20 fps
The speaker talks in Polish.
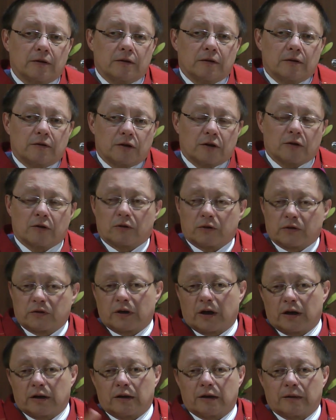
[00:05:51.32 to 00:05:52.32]
czego
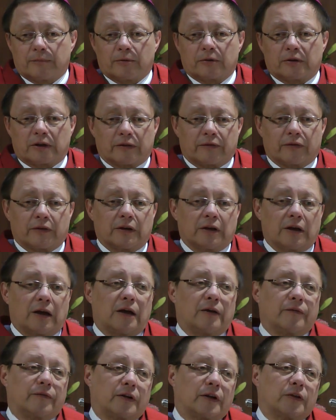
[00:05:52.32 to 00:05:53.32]
Rosjanie nie potrafili,
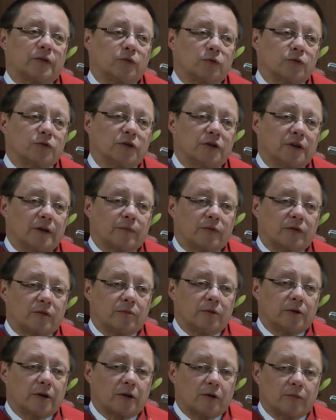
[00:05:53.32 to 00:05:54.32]
a Francuzi i Niemcy
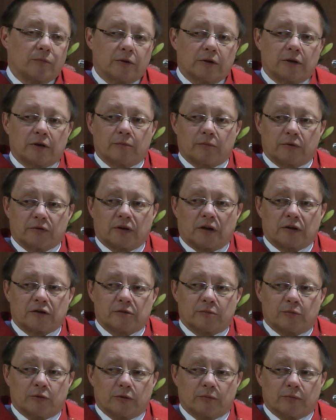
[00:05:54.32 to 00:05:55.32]
by nie robili, bo za
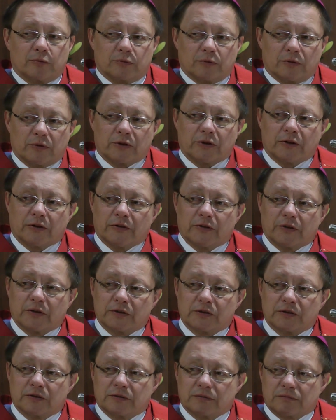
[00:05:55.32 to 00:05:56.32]
zimno było. Nie?
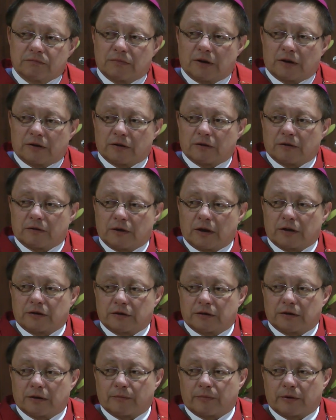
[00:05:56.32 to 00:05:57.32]
Więc dlatego
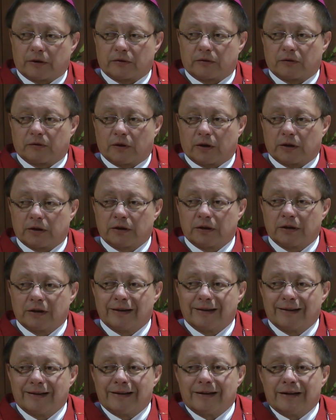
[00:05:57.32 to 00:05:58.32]
nasi tam pracowali.
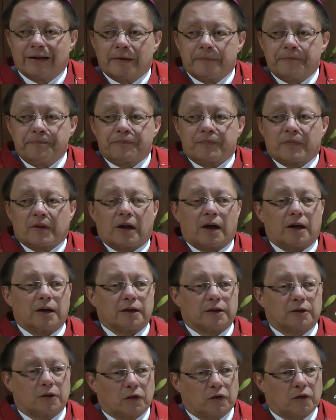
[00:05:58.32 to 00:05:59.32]

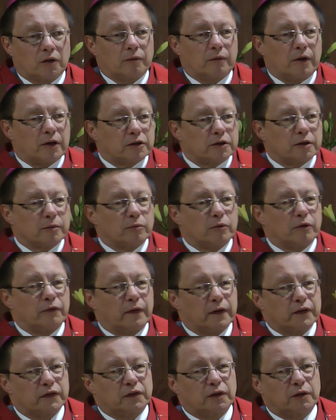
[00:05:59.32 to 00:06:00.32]
Ale to, co właśnie było
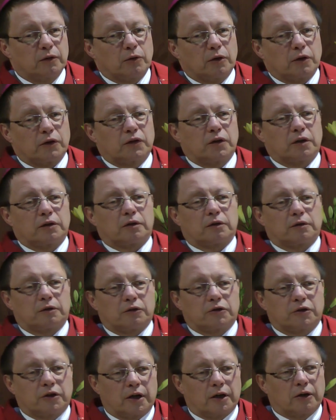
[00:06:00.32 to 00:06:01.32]
fascynujące, to
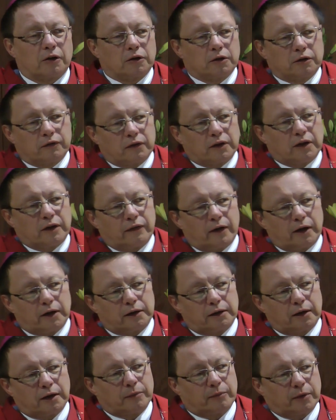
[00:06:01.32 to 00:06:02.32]
to, że jak oni wylewali
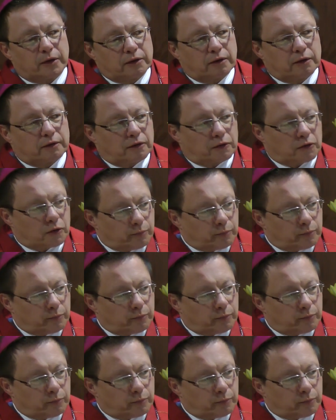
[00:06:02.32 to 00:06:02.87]
ten beton, to go